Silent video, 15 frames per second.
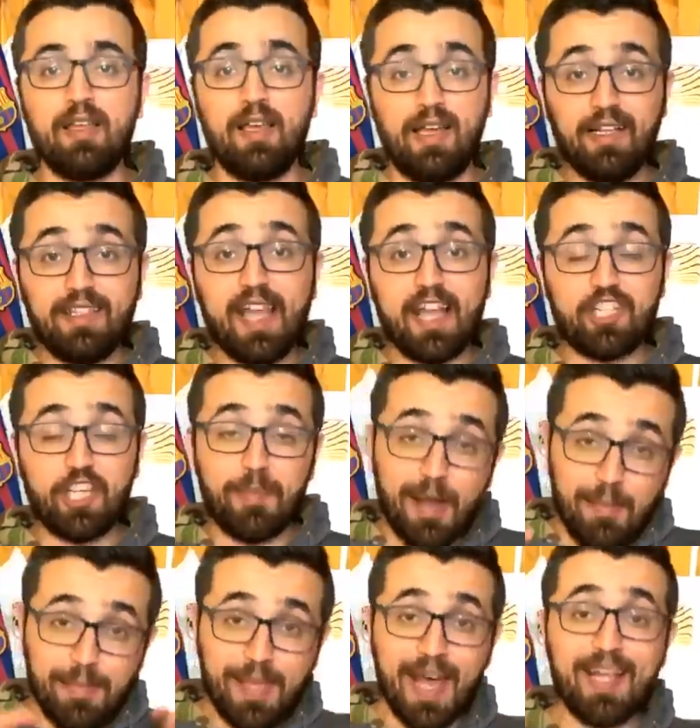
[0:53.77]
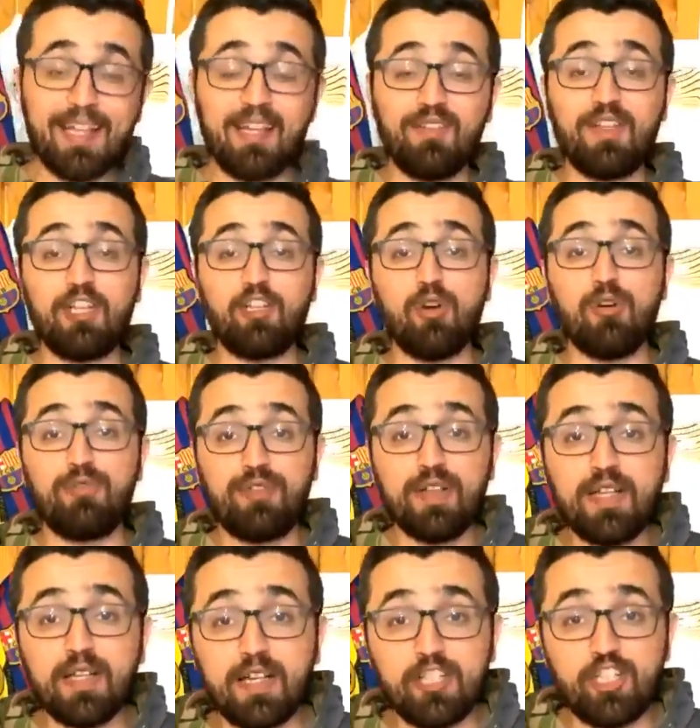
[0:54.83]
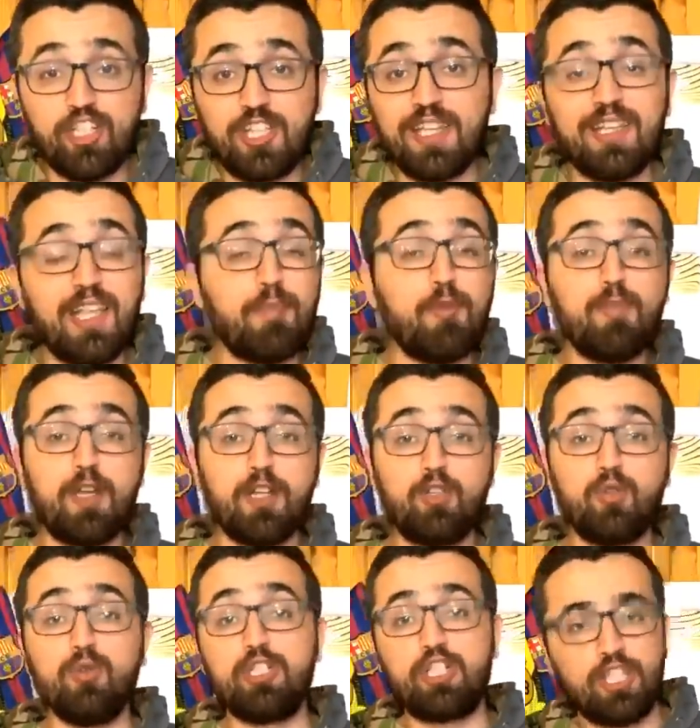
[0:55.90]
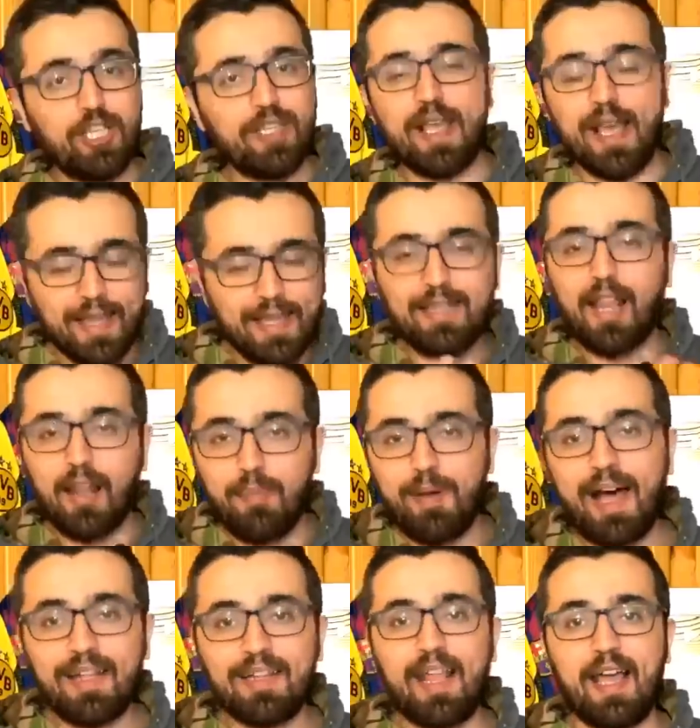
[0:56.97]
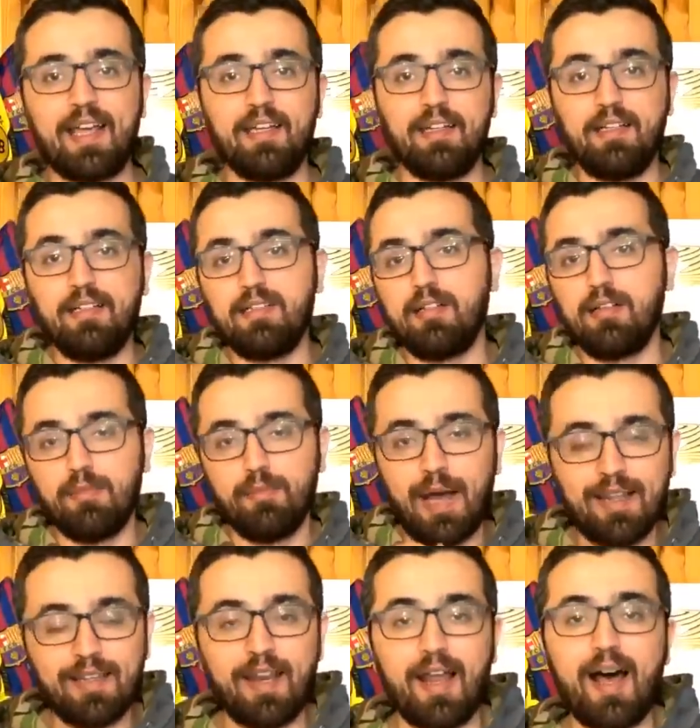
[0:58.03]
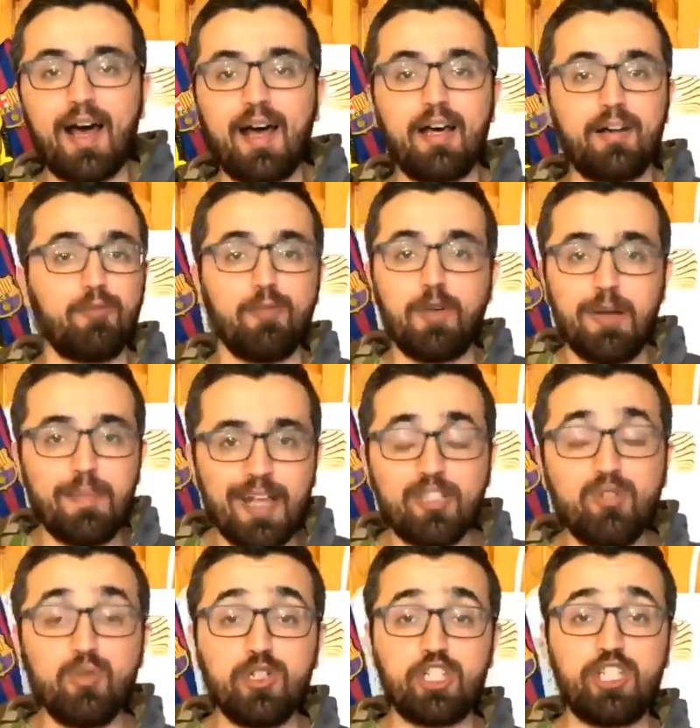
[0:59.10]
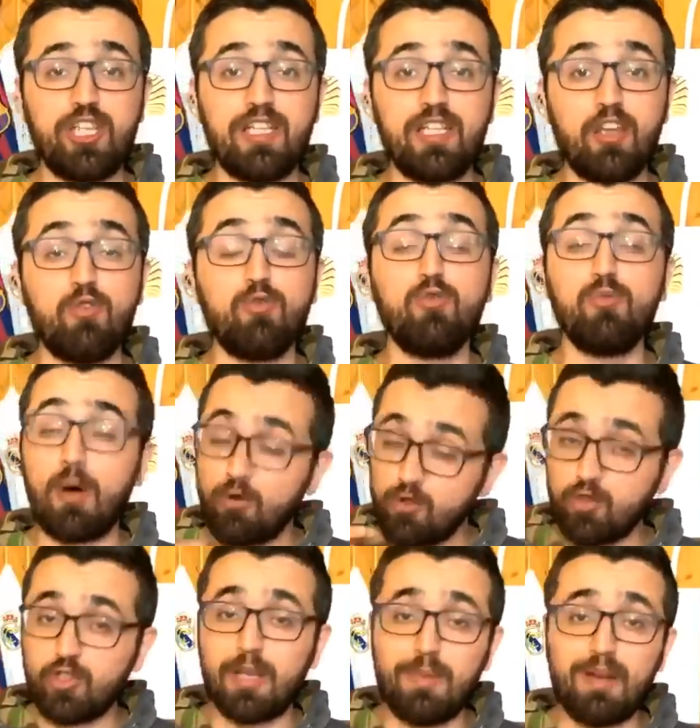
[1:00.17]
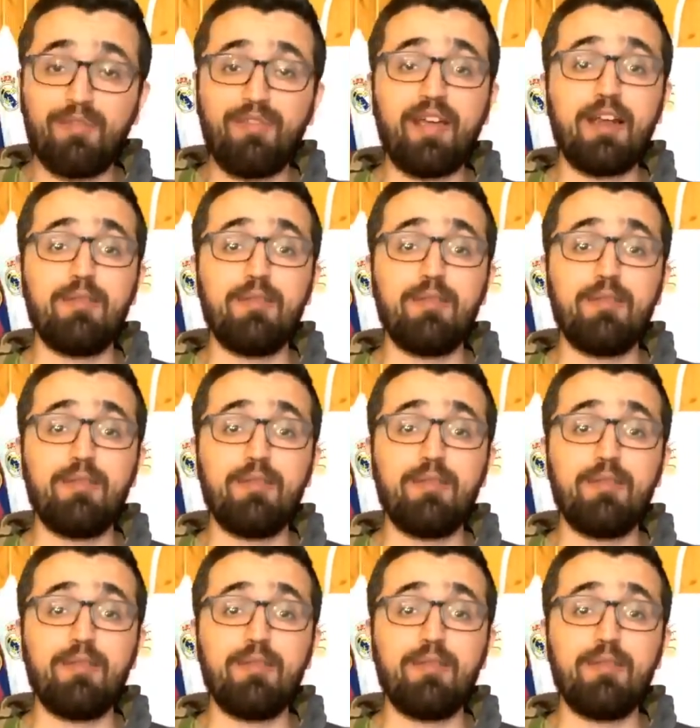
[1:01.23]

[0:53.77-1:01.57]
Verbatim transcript: عندي يا شباب بهذا الفيديو فكرة جديدة ممكن تكون جديدة أكيد للبعض لكن عند البعض الآخر ممكن ما تكون جديدة وموجودة بالفعل